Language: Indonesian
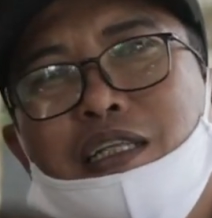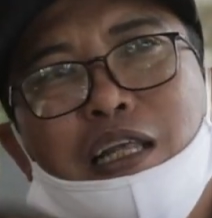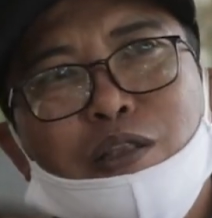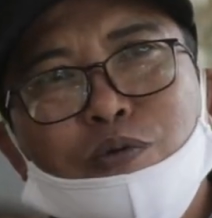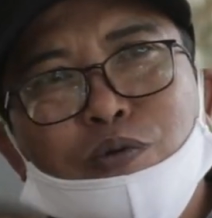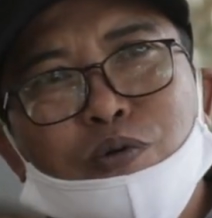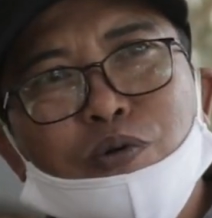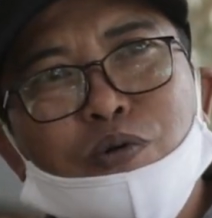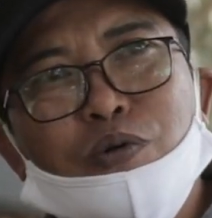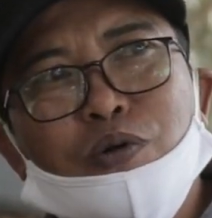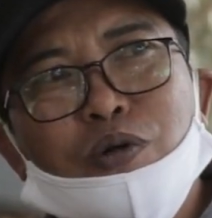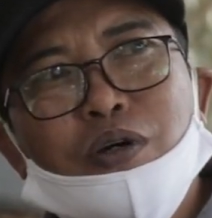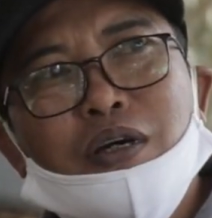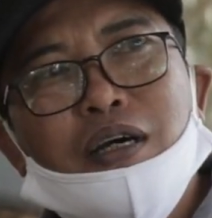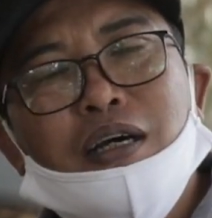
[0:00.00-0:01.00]
Kita tunggu
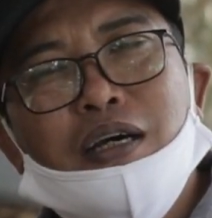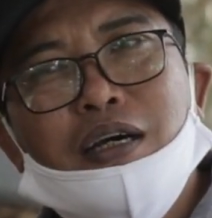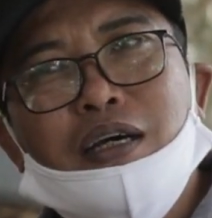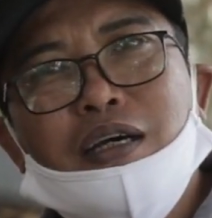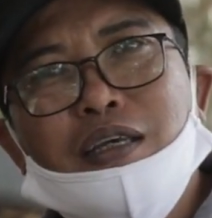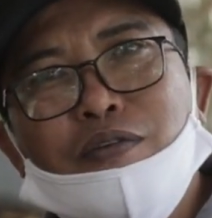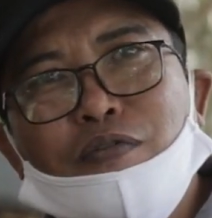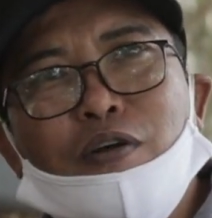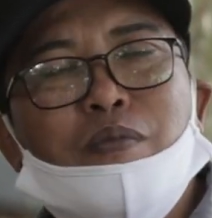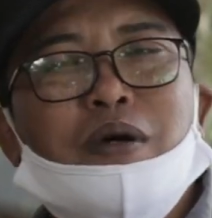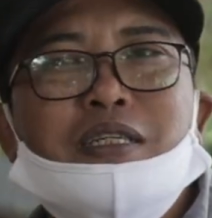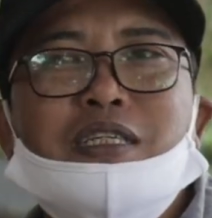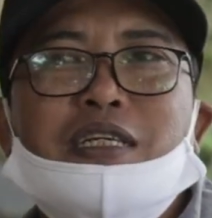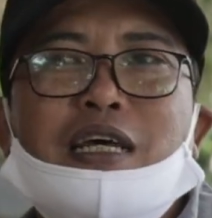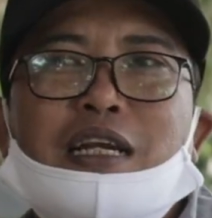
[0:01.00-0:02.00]
eh,
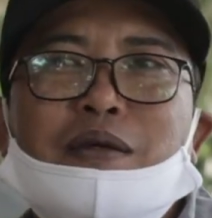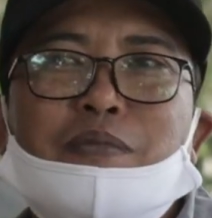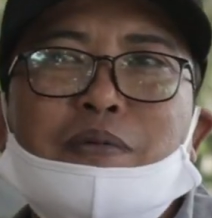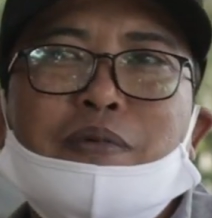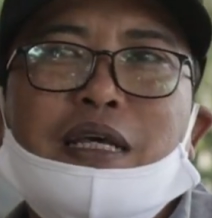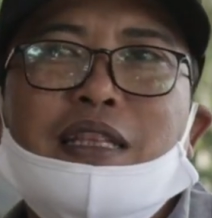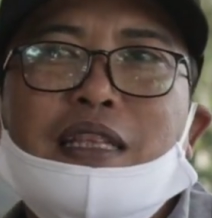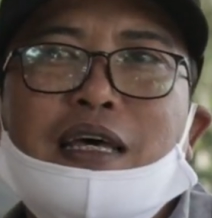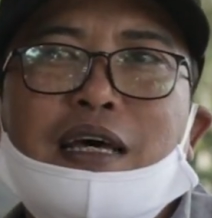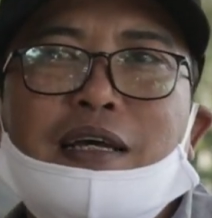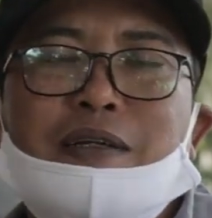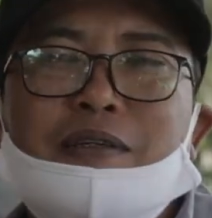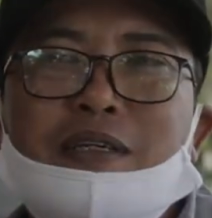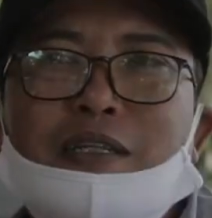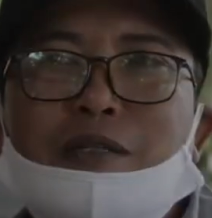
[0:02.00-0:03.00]
informasi dari pemerintah.